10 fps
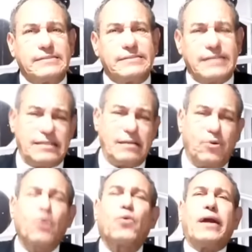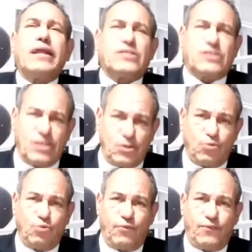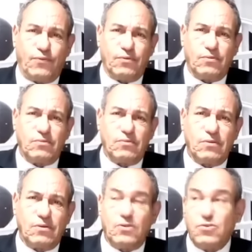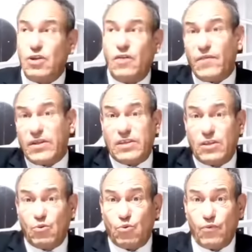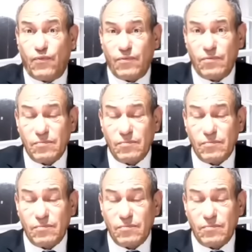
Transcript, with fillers: دابا نقول لكم علاش تندوف جلفة تندوف